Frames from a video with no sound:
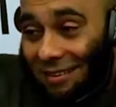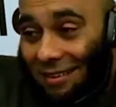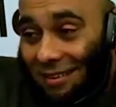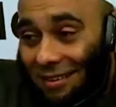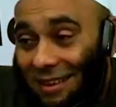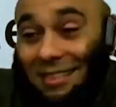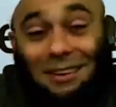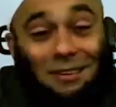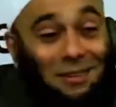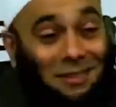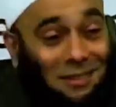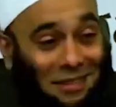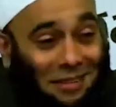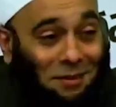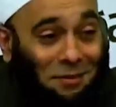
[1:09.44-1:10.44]
Gitu loh
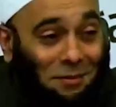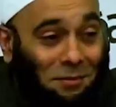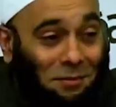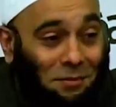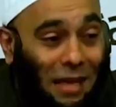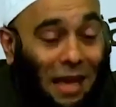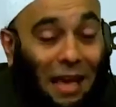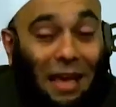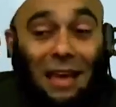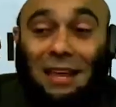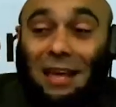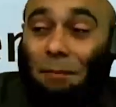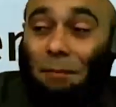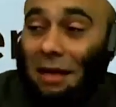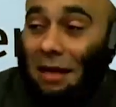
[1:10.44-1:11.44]
maksudnya.
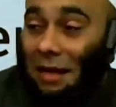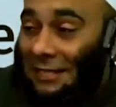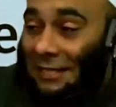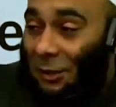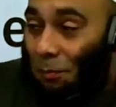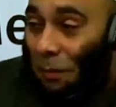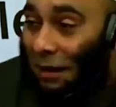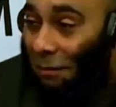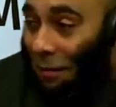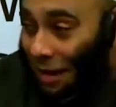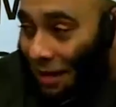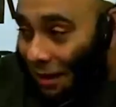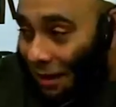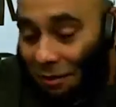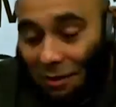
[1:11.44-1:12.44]
Akhirnya apa?
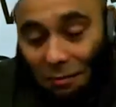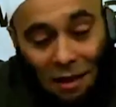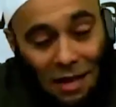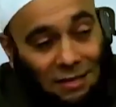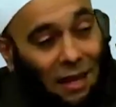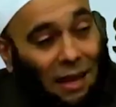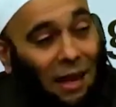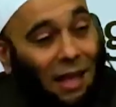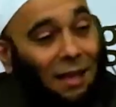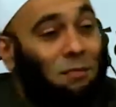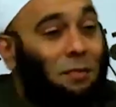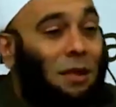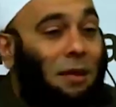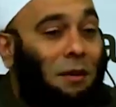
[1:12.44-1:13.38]
Spermanya bermasalah,